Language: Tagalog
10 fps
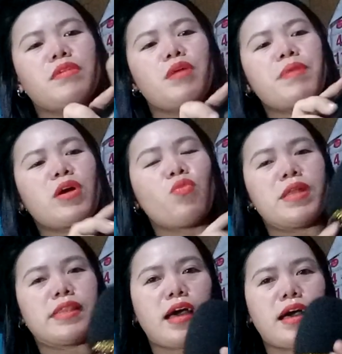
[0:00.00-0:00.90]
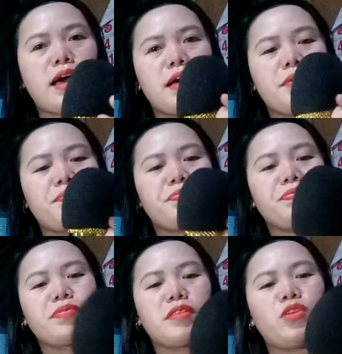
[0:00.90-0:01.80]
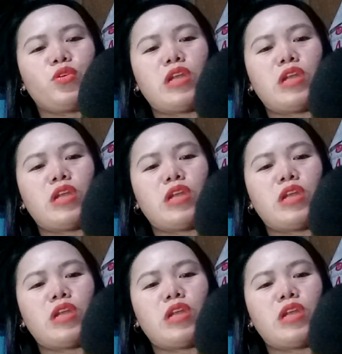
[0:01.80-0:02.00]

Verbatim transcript: kapag kumanta ka yung